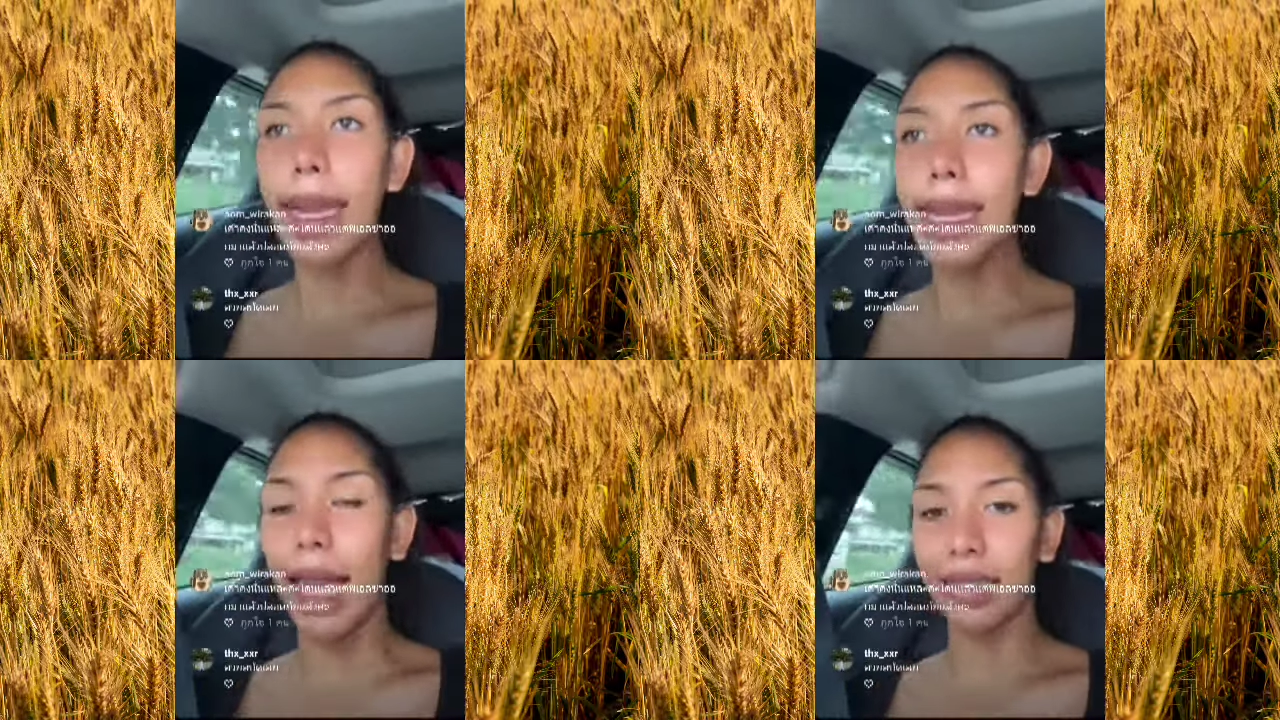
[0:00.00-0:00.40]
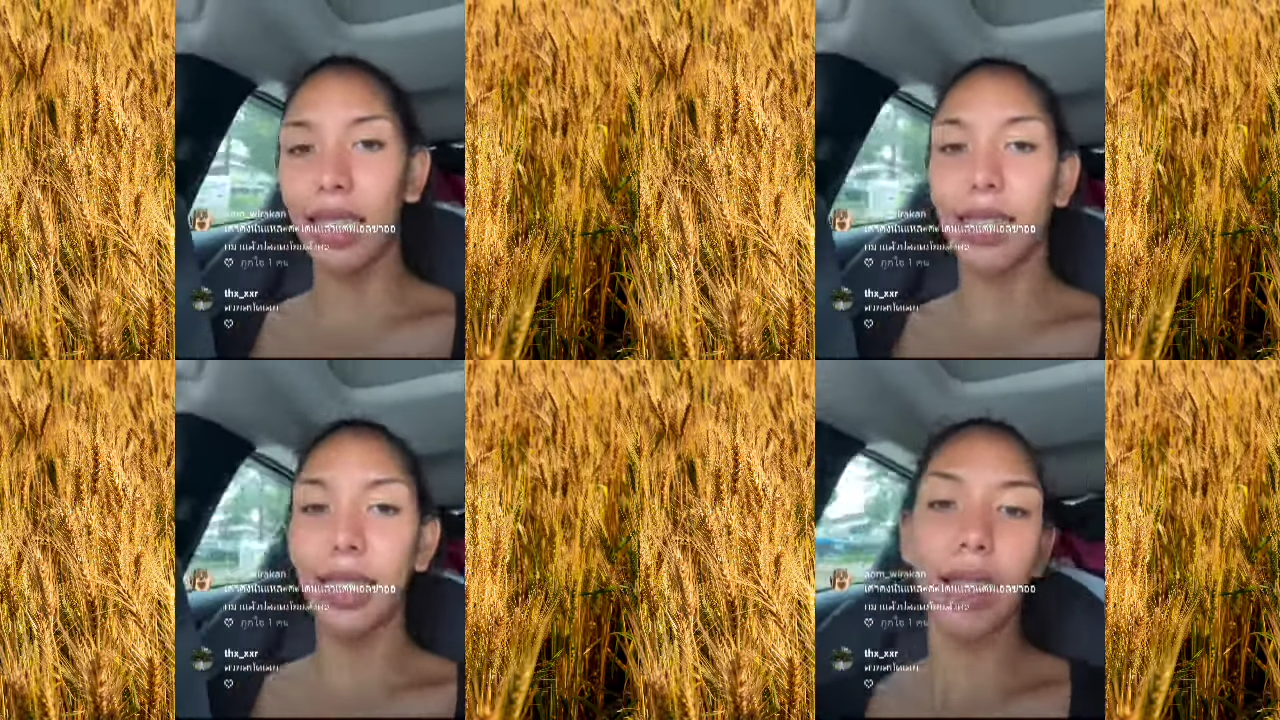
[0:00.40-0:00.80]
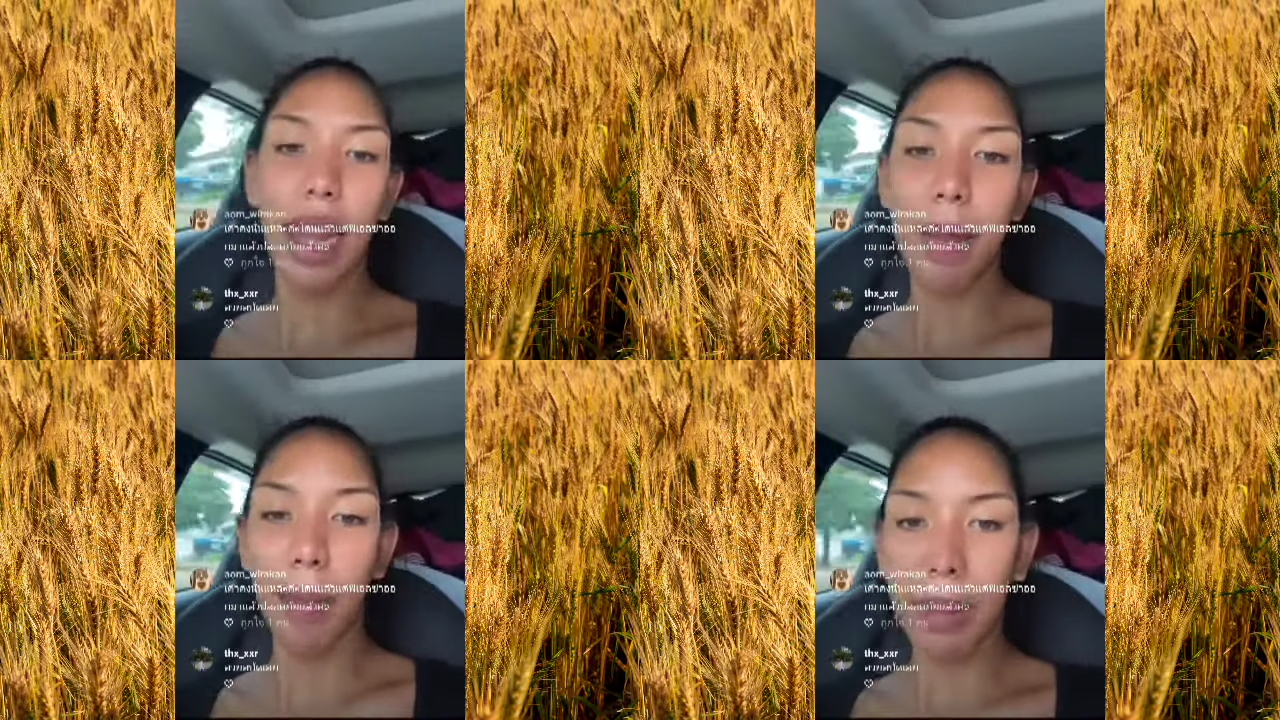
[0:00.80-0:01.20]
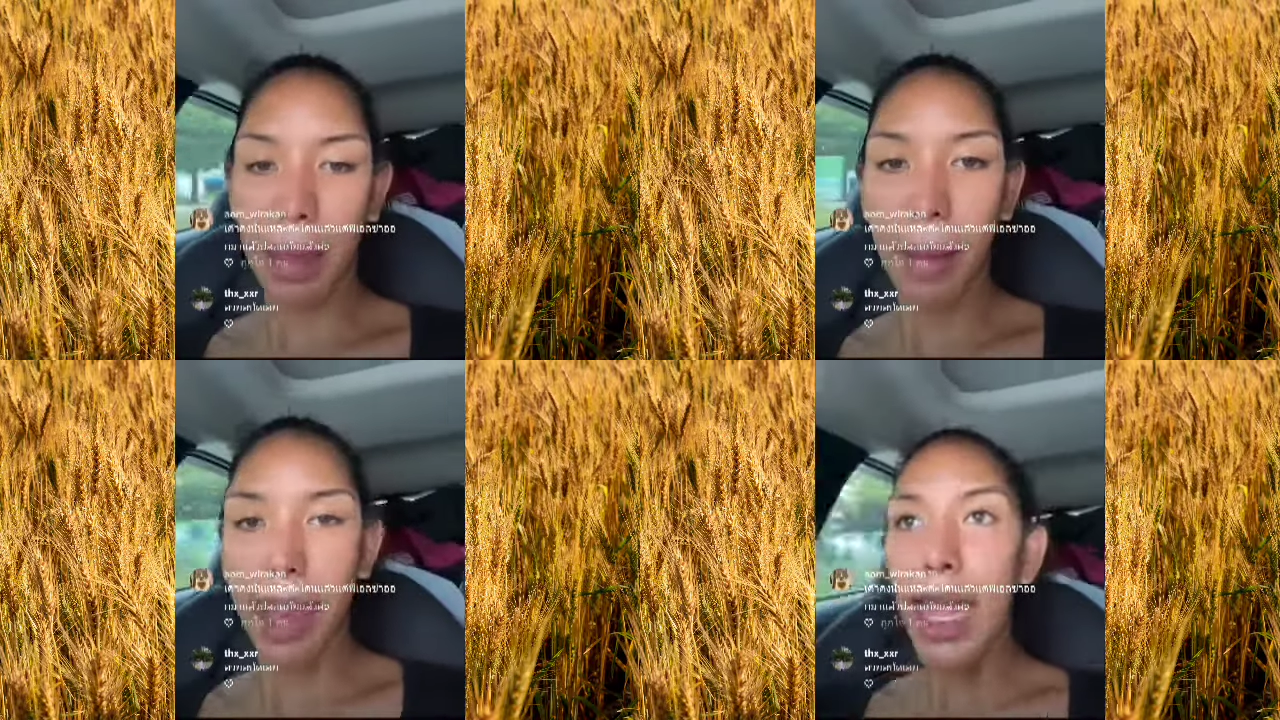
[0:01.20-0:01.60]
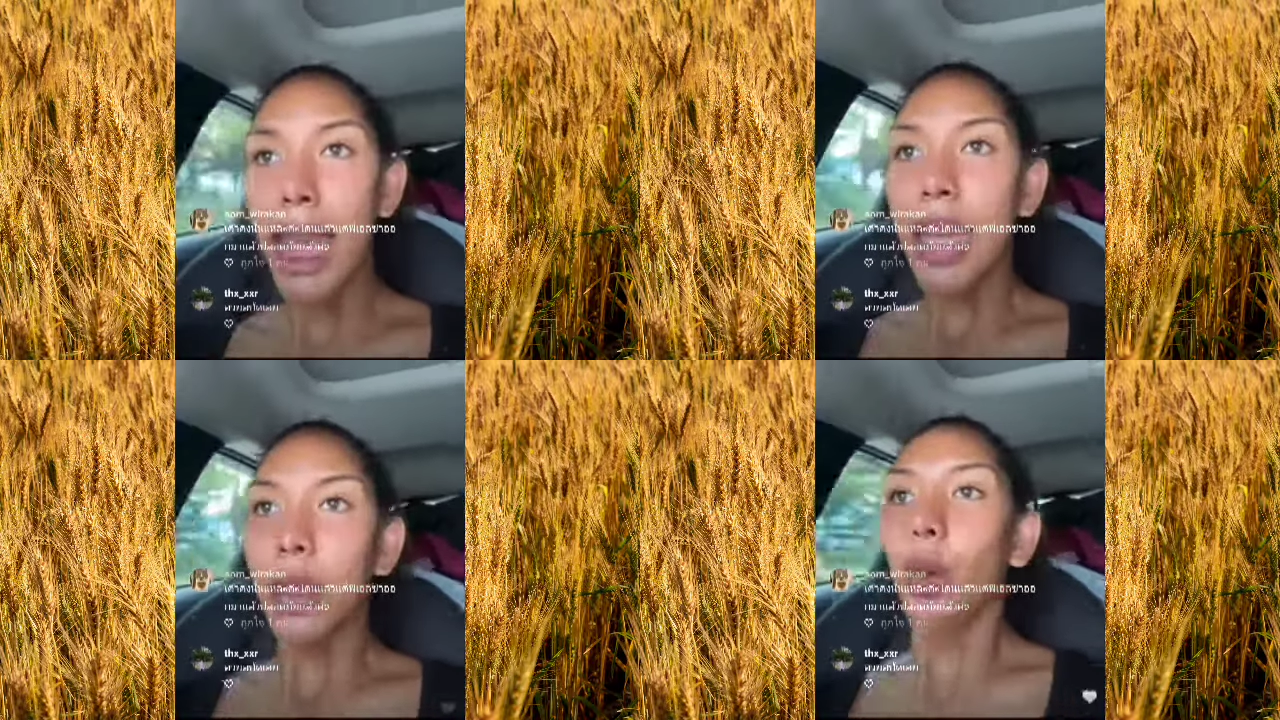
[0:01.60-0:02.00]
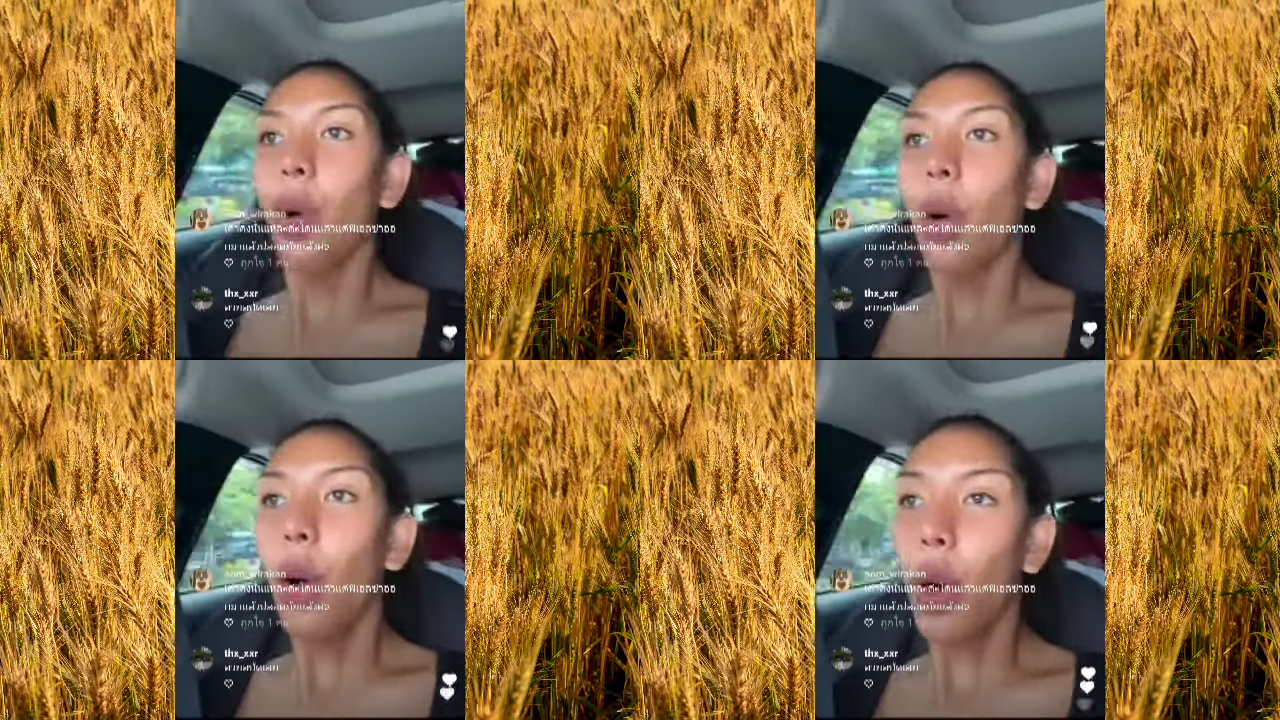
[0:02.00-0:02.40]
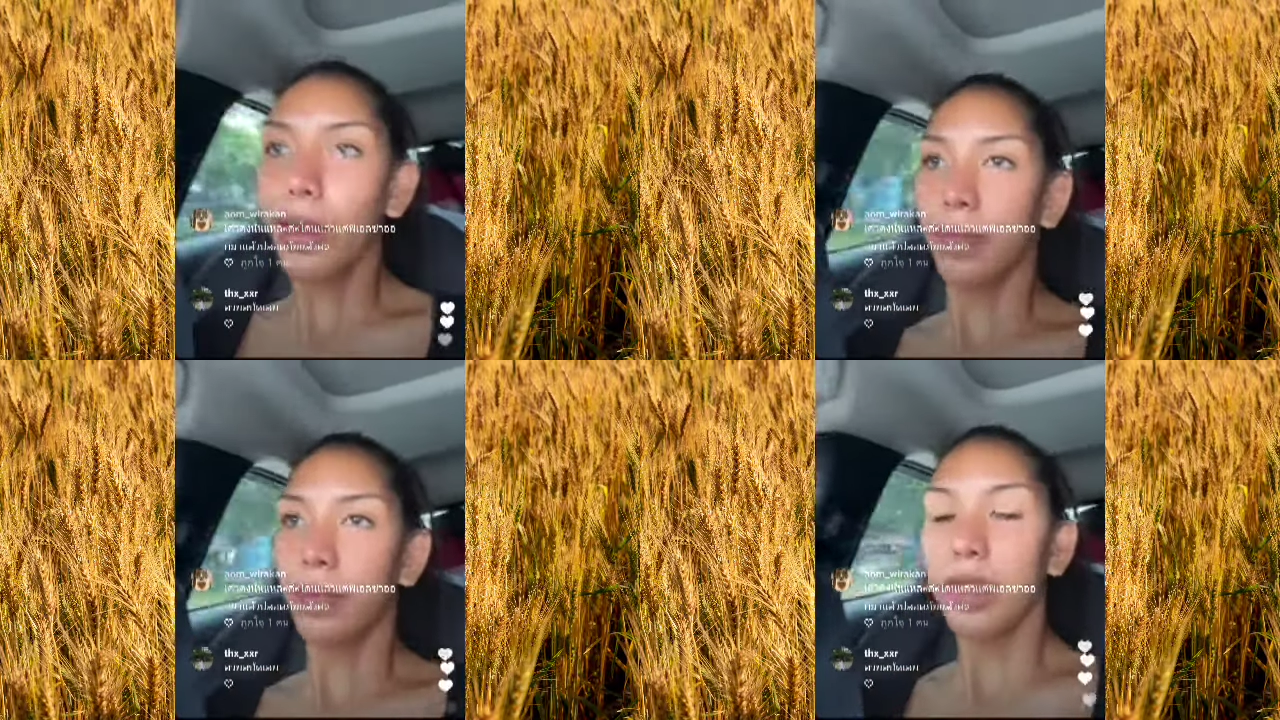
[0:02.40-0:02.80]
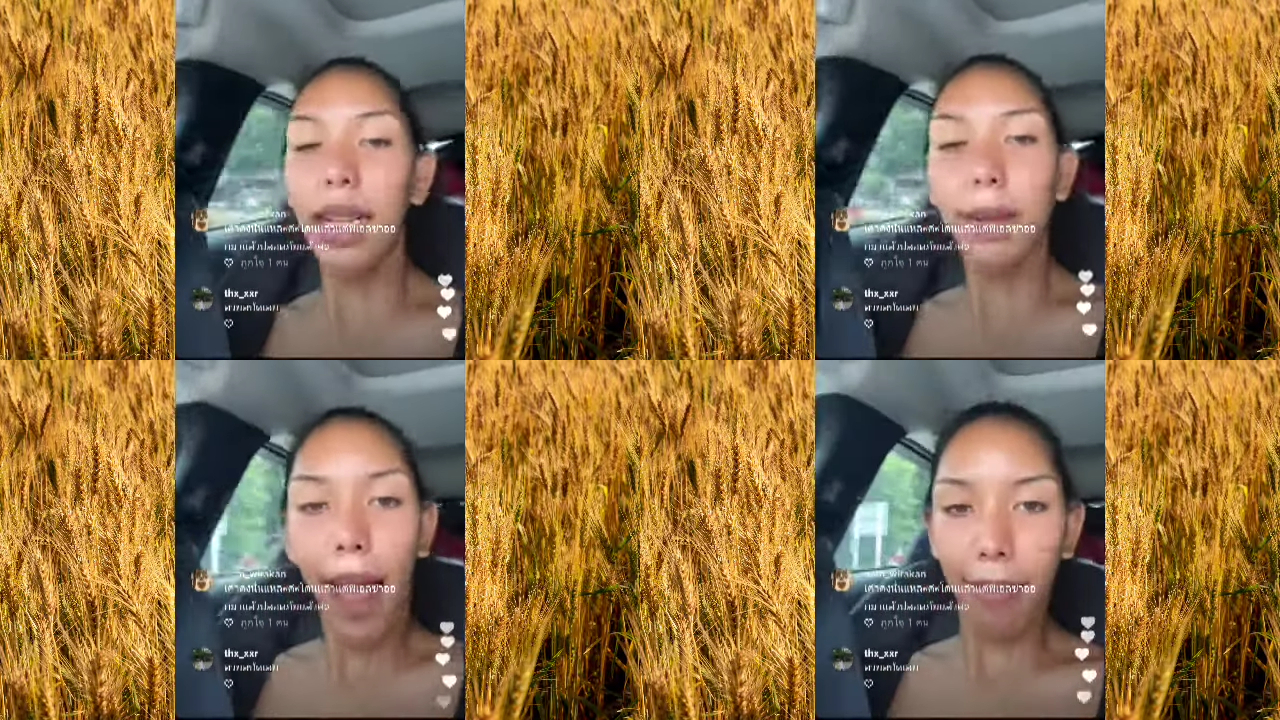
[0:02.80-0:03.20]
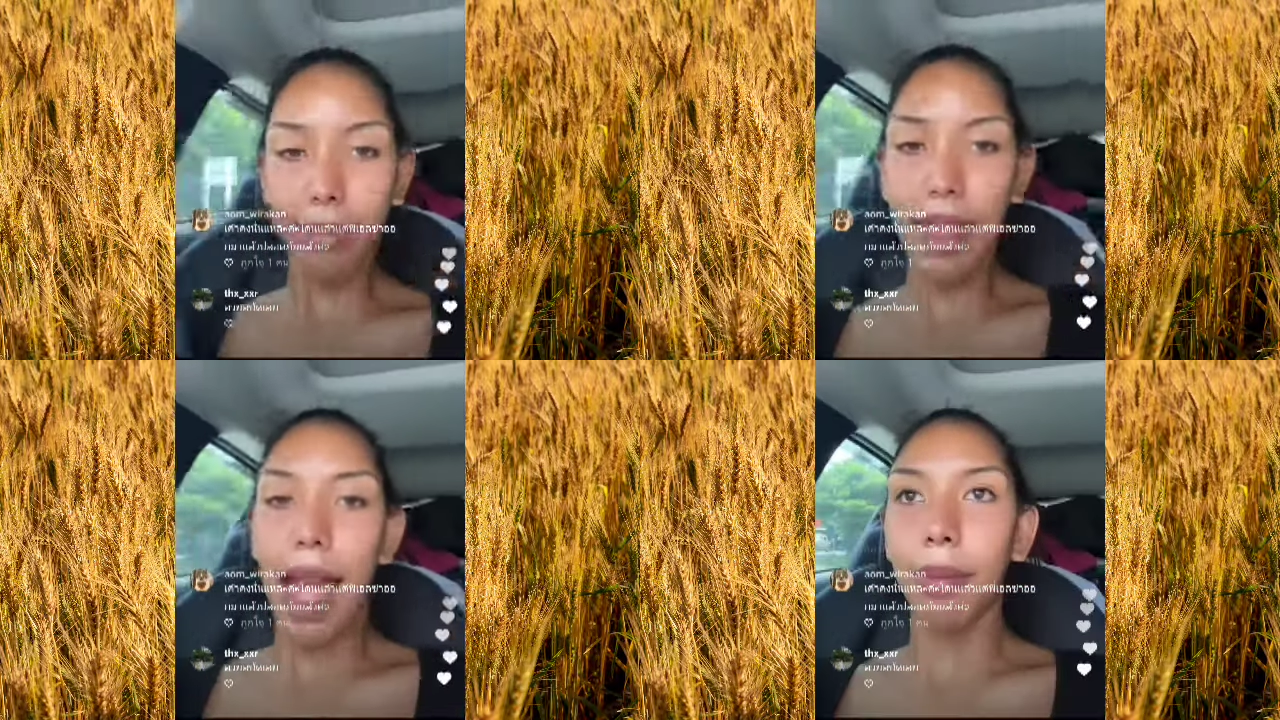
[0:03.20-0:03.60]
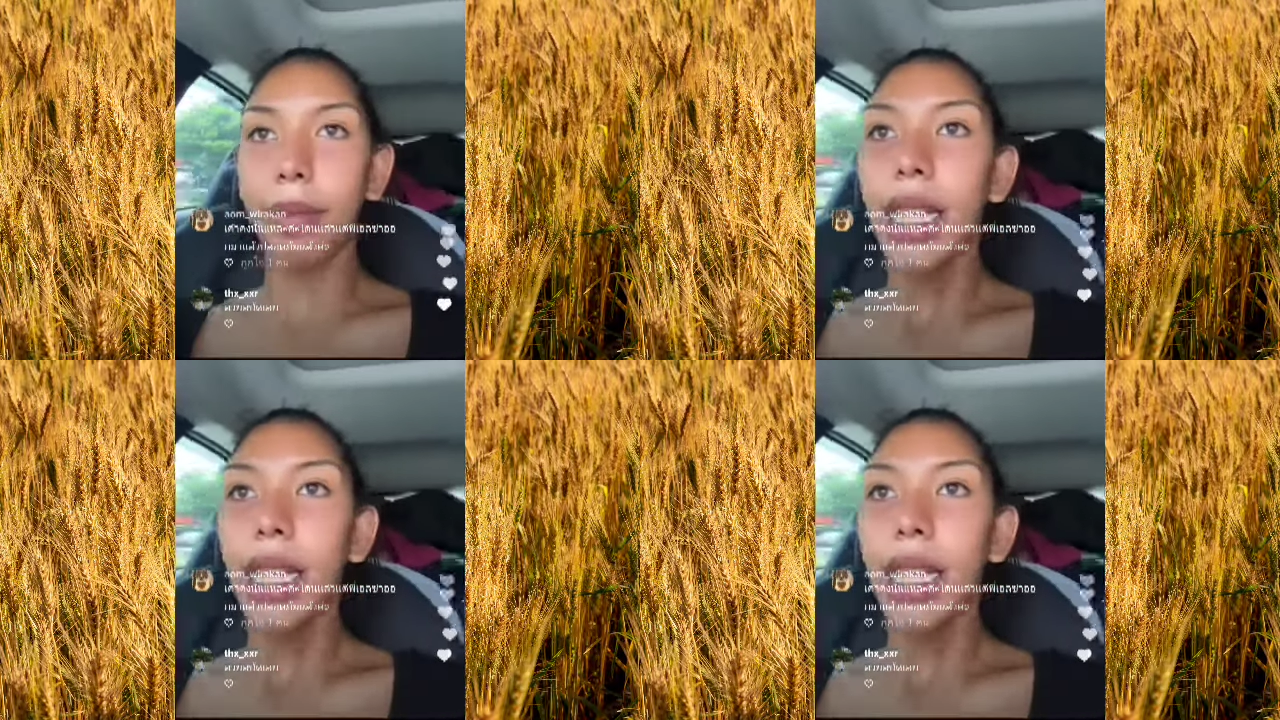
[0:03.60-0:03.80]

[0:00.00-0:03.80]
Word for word: อยากจะเจออะไรแบบนี้ไหมทุกคนนึกภาพตาม